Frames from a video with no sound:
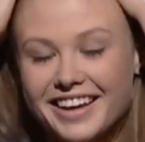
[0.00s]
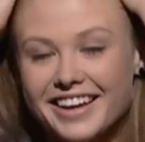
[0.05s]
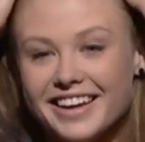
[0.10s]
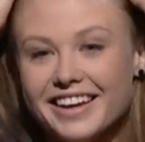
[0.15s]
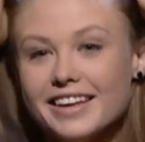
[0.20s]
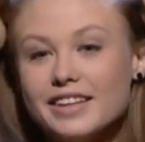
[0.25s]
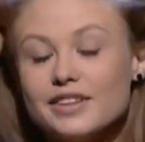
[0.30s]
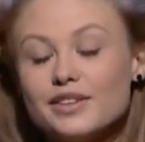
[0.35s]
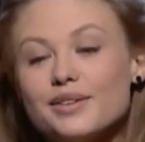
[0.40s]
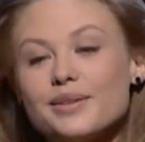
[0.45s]

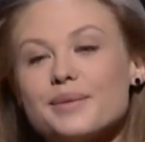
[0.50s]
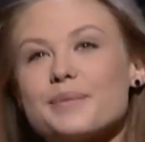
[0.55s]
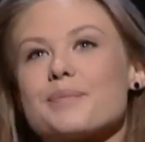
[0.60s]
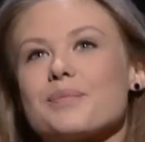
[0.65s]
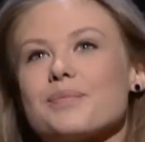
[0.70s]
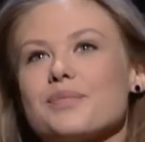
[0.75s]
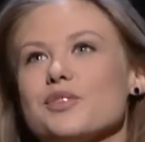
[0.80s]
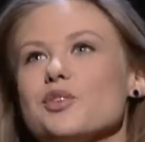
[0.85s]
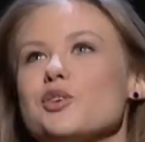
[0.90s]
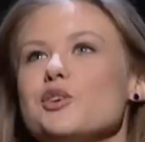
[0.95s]
E,
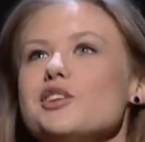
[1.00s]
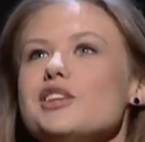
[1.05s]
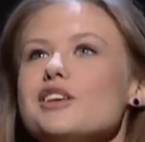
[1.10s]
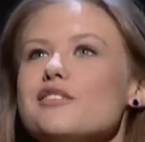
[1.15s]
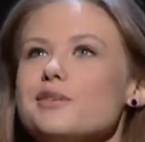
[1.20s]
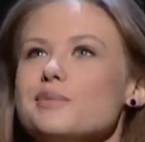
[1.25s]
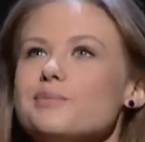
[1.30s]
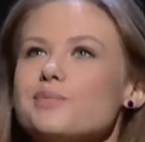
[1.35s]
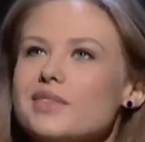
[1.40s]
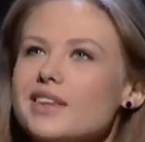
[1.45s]
no i nie
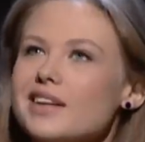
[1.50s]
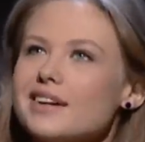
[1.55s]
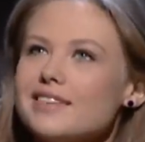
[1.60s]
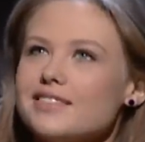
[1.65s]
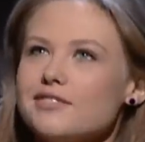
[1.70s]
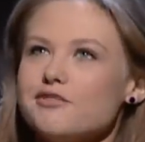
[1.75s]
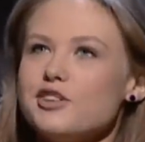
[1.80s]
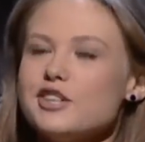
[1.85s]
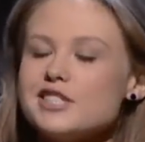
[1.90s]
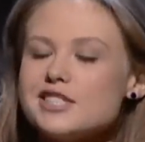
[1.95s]
wiem,
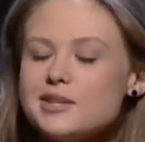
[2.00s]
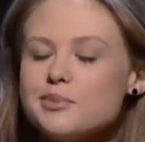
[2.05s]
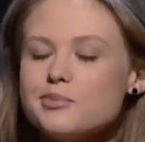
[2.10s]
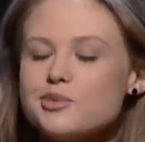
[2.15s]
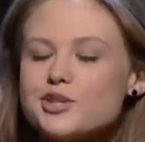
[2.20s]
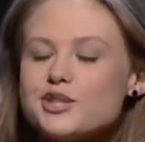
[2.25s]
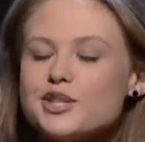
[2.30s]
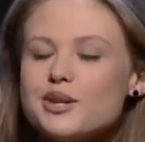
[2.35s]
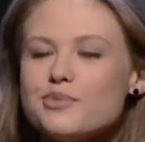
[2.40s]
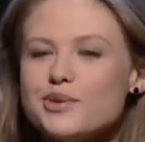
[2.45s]
Więcej
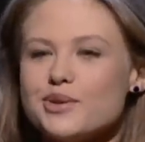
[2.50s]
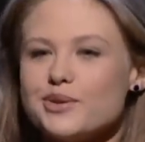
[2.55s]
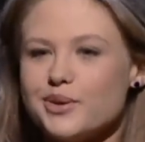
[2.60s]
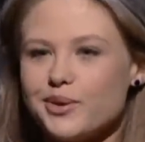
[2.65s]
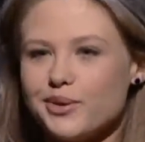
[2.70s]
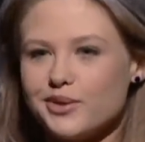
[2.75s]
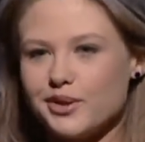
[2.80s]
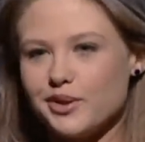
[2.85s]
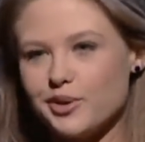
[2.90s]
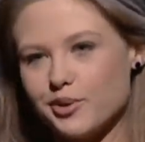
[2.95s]
może nie
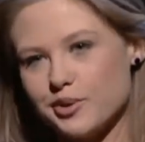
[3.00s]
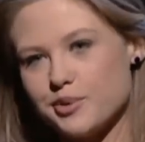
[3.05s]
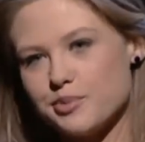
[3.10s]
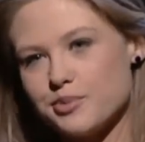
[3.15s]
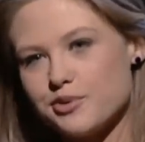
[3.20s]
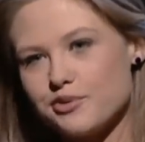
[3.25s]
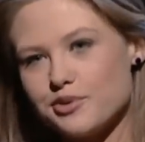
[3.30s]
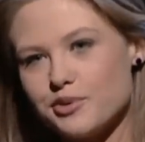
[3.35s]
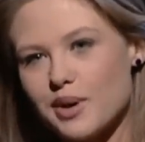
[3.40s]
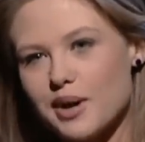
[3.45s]
będę o tej roli
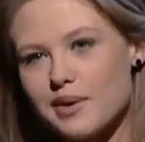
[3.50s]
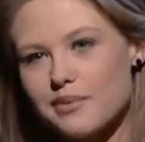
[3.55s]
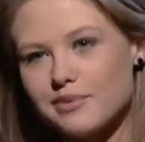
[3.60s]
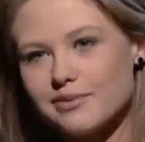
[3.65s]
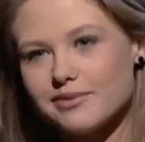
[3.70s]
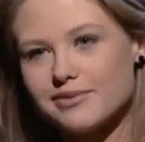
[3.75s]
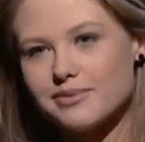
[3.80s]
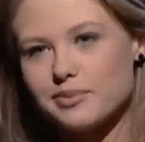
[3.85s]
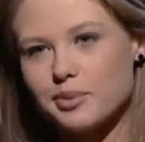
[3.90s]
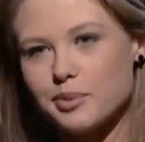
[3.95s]
mówiła,
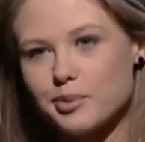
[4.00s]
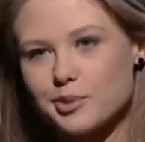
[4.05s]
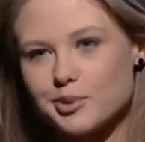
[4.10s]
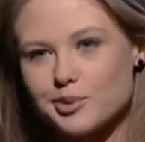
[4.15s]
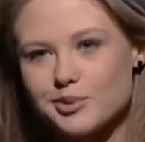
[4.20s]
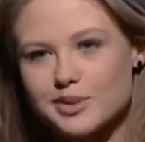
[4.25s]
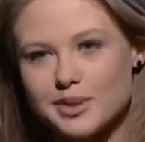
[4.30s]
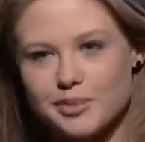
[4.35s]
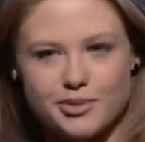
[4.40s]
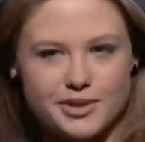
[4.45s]
po
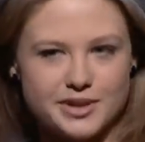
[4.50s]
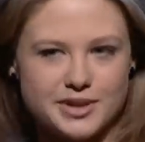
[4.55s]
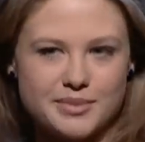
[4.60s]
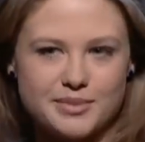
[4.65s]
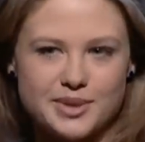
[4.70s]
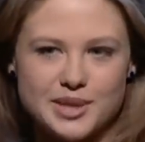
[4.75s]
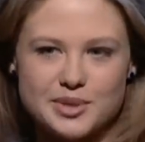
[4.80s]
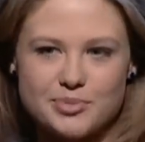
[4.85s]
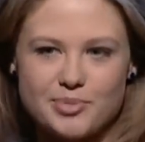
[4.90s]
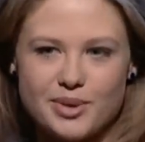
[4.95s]
prostu zapraszam
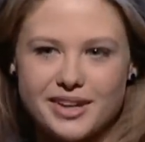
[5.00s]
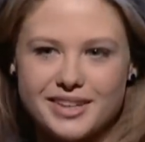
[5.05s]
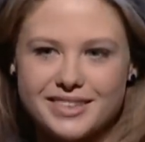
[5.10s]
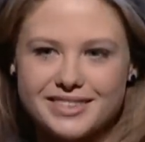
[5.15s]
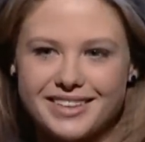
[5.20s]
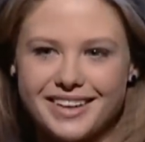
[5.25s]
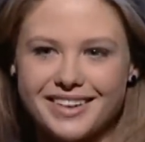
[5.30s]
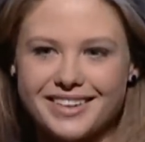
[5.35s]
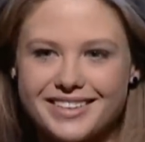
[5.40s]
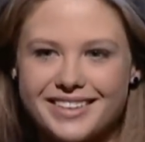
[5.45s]
na spektakl.
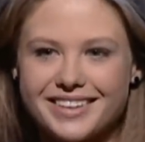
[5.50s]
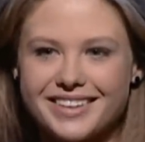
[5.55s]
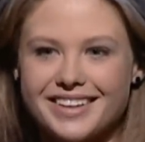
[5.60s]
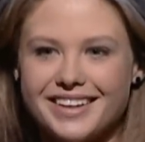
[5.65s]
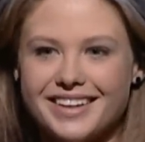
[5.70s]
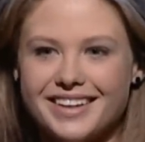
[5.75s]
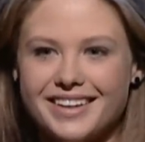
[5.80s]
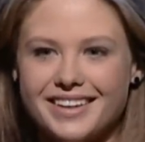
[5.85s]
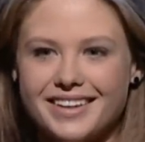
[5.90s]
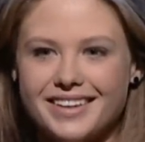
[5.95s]
Zapraszamy,
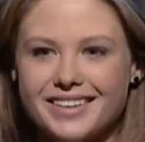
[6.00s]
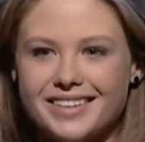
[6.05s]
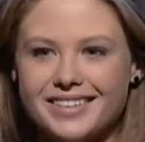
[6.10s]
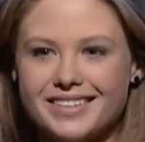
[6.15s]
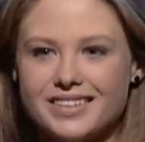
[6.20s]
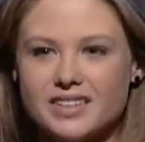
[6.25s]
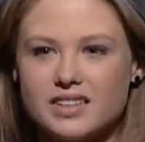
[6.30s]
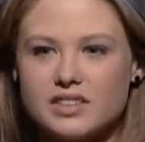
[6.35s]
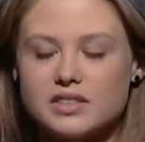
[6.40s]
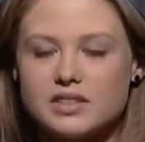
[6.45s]
tak, cały
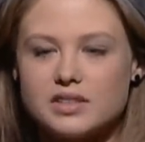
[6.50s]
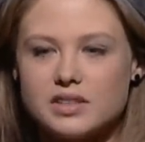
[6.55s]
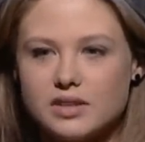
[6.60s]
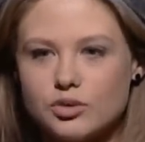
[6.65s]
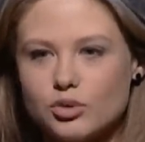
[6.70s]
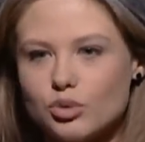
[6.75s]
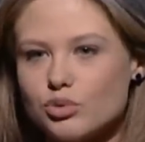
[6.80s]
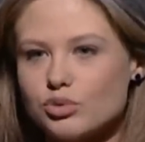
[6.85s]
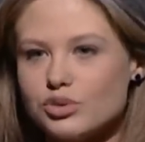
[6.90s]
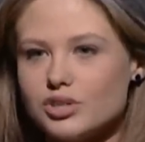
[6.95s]
grudzień. Y,
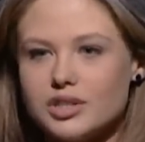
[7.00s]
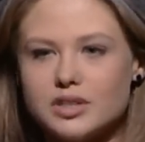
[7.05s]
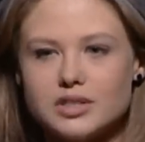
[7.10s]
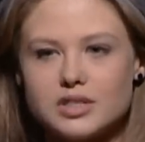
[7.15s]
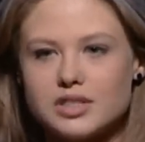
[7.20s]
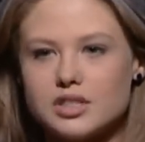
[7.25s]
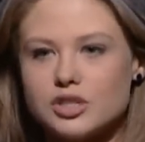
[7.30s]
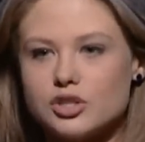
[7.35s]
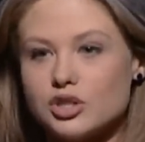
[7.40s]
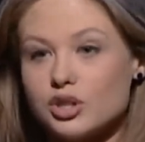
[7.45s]
grudzień,
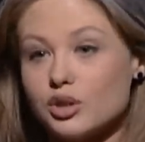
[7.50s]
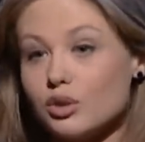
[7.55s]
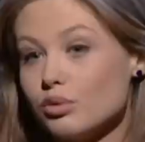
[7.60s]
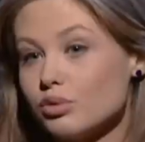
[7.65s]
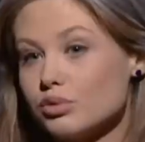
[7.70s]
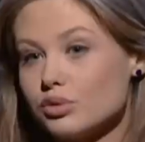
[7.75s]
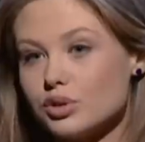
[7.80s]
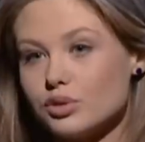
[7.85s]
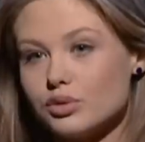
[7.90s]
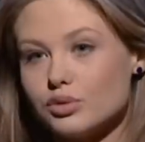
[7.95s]
styczeń,
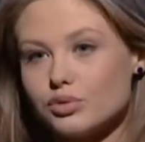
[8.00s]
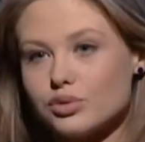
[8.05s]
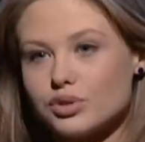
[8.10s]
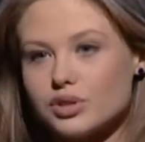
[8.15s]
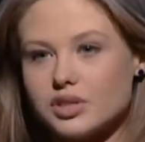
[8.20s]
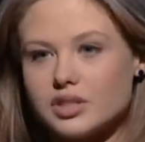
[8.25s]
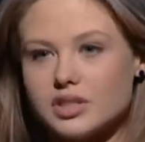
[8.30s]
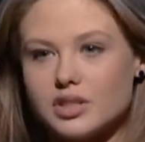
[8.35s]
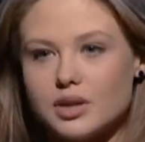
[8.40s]
luty już jest